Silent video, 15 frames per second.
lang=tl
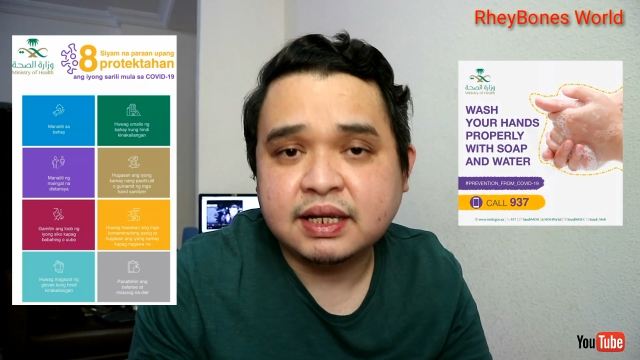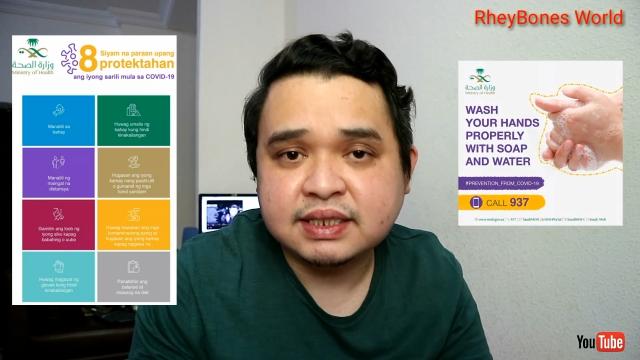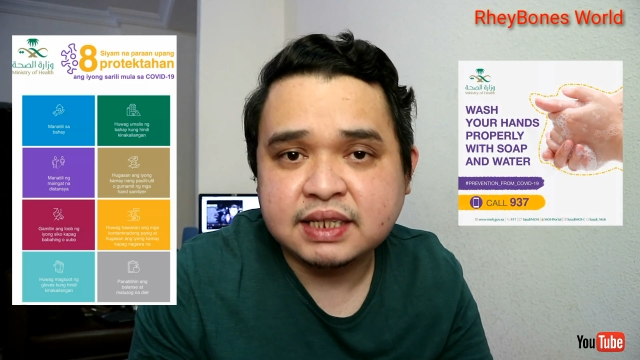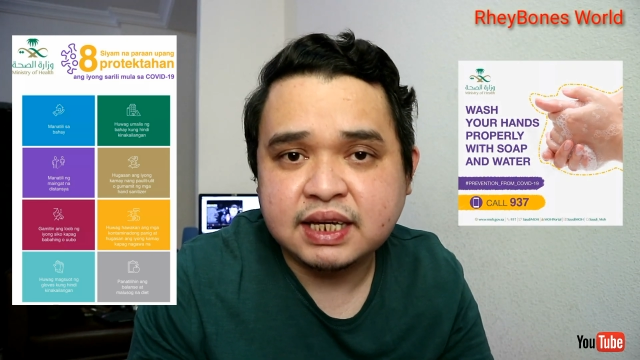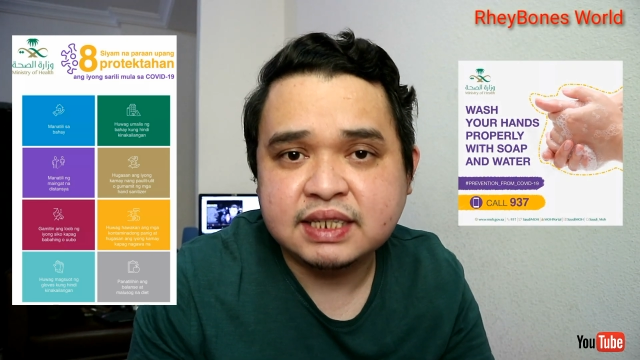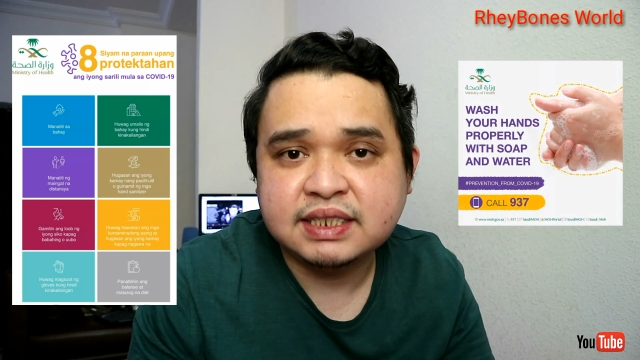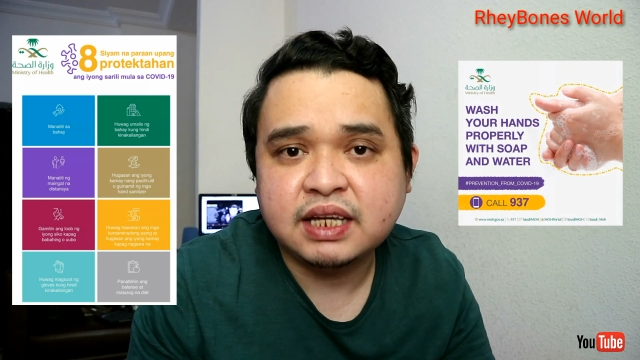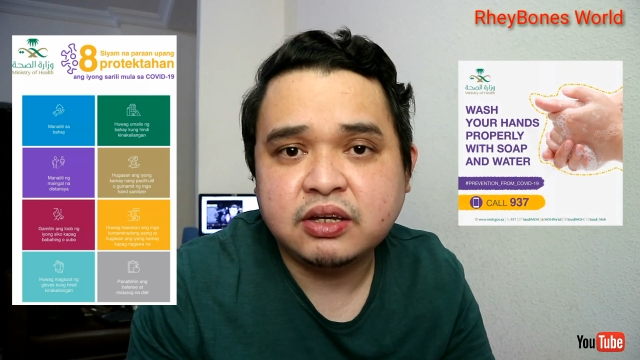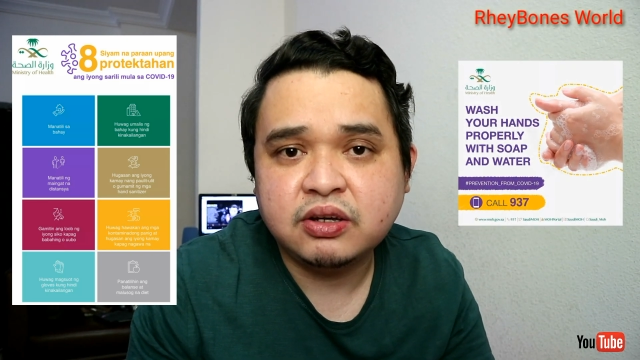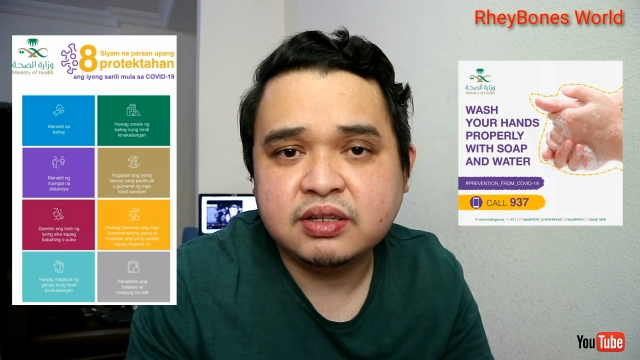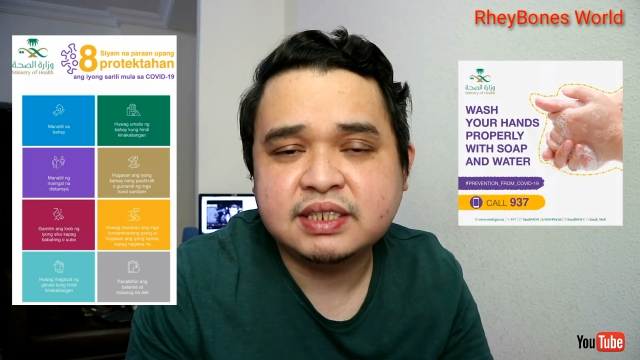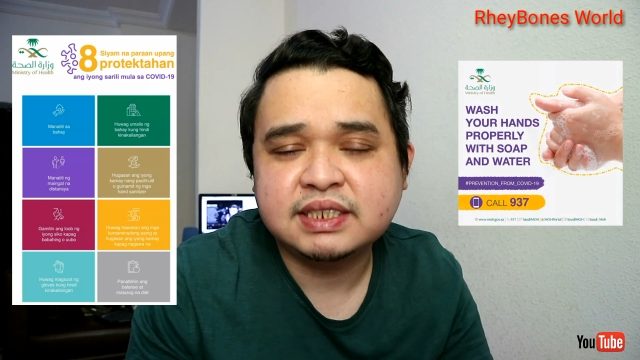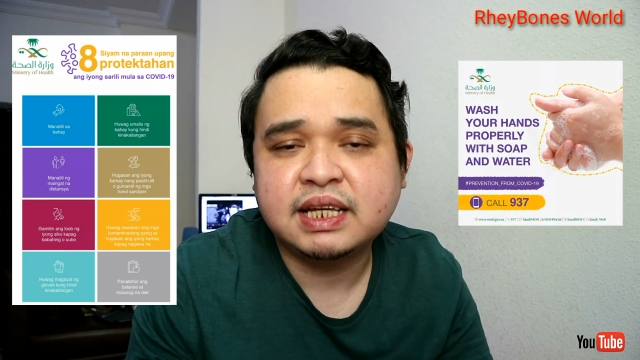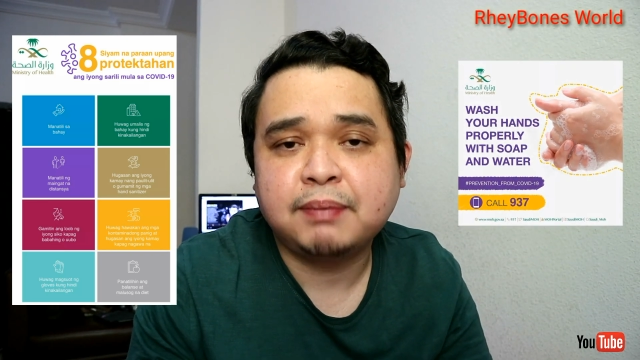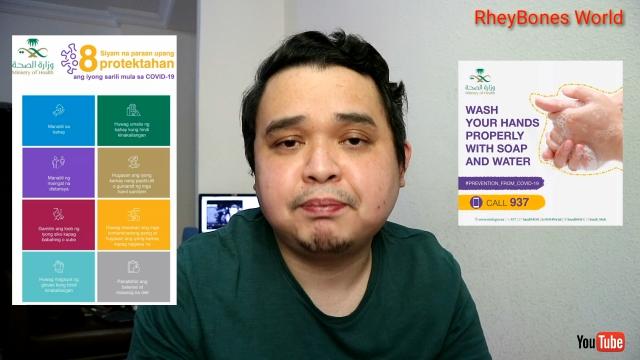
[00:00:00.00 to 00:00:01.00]
kasi isa
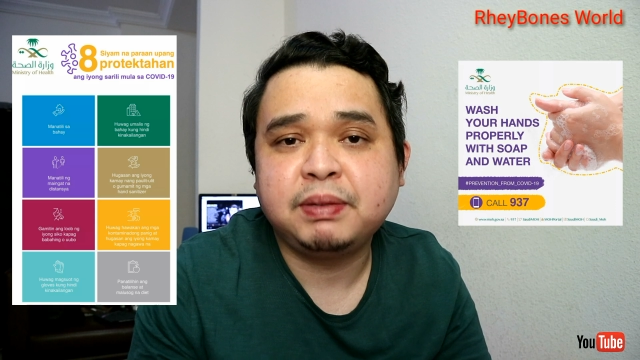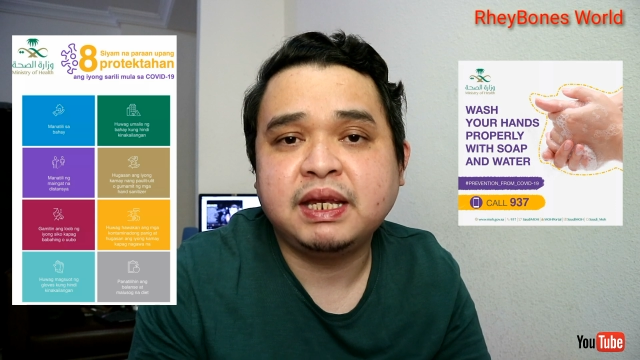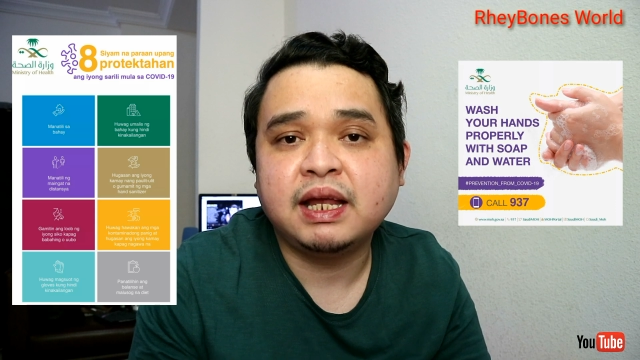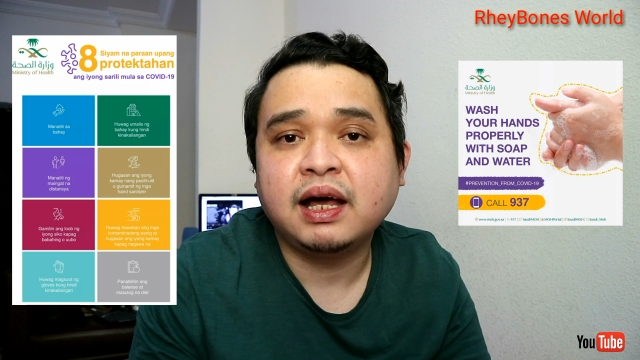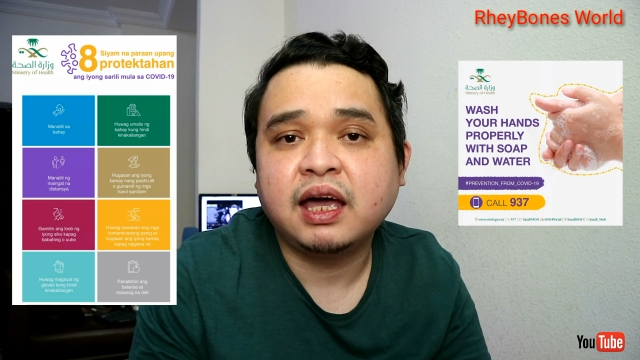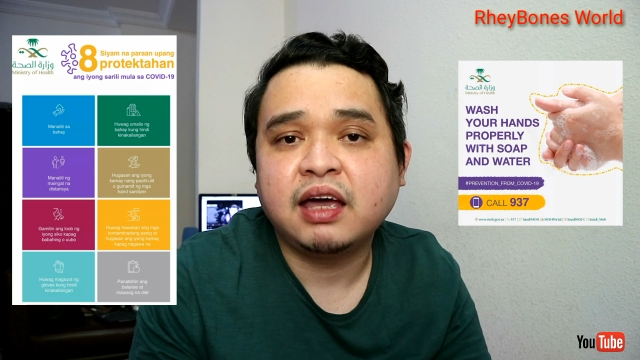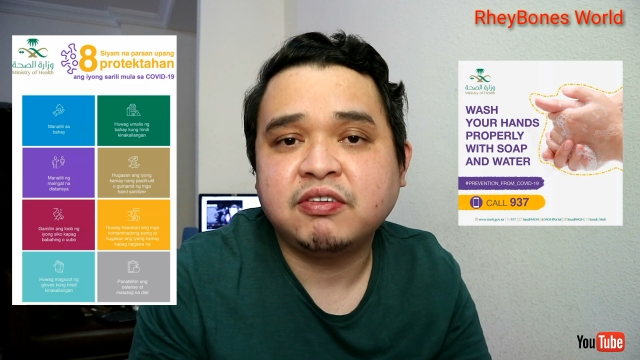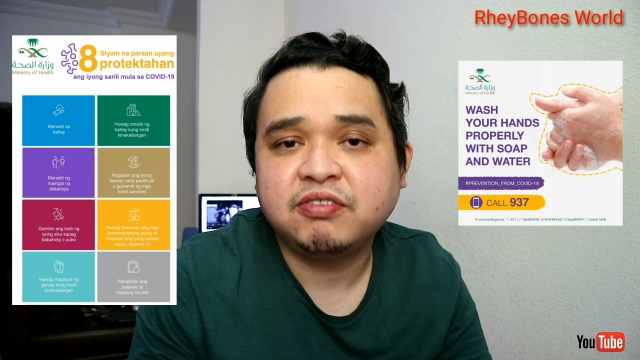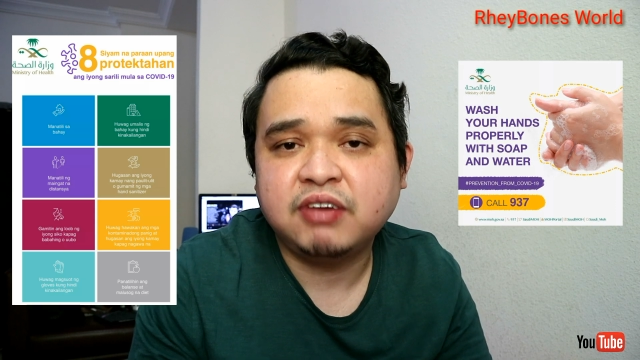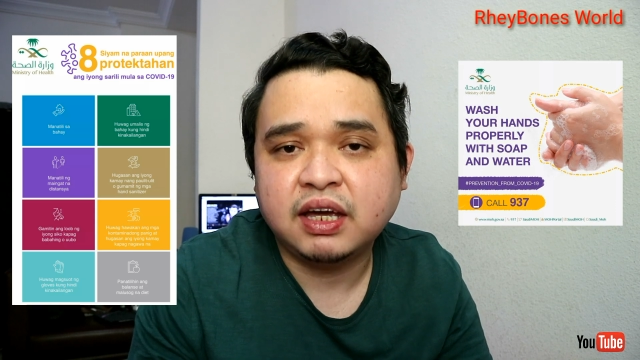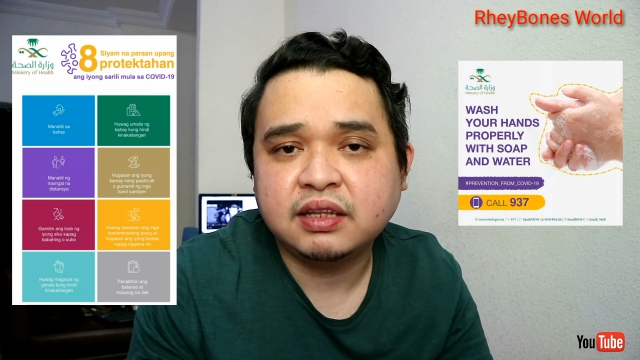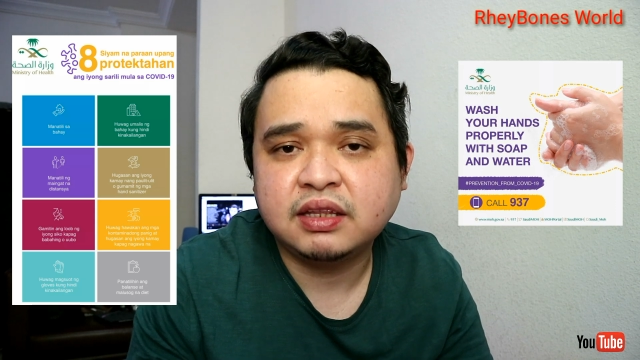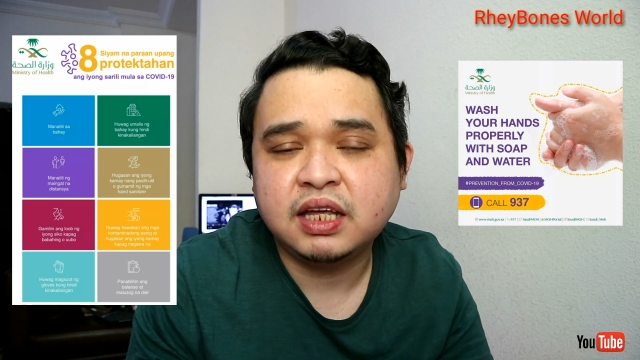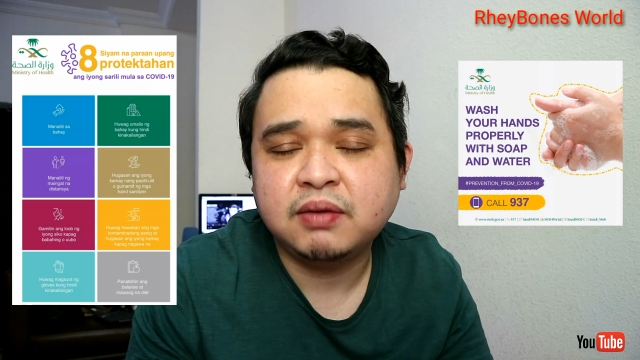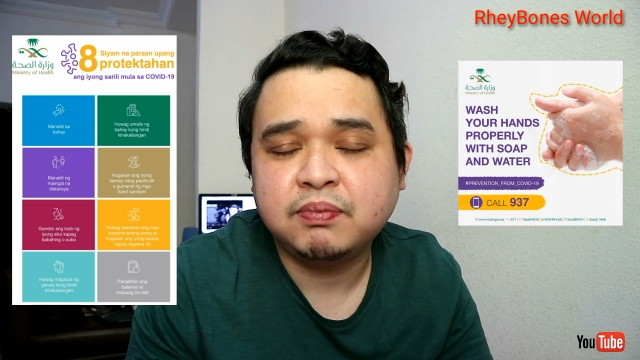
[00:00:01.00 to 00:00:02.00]
yon sa
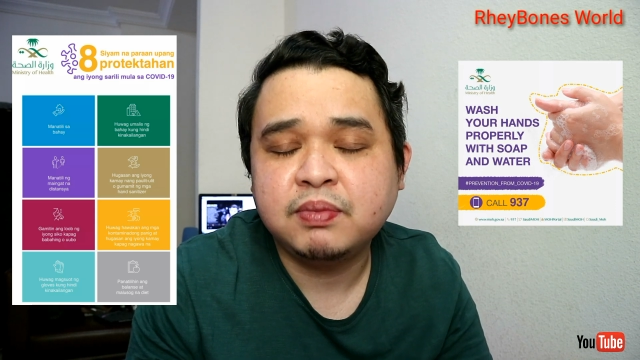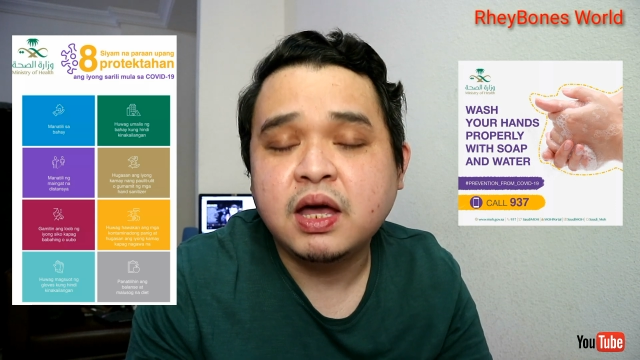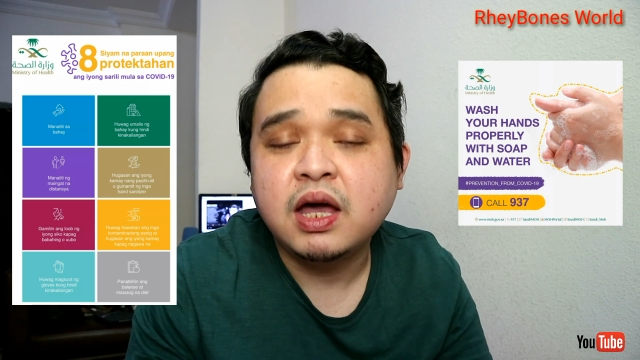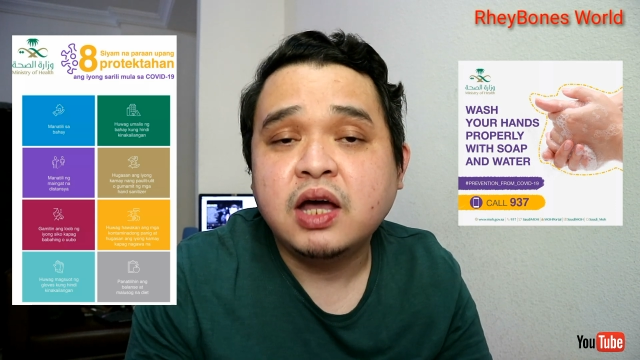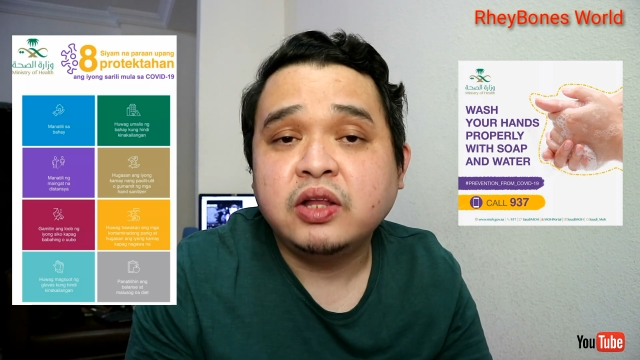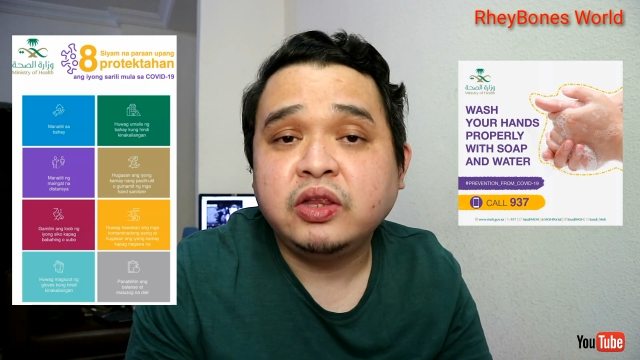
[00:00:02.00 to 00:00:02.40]
pinaka-effective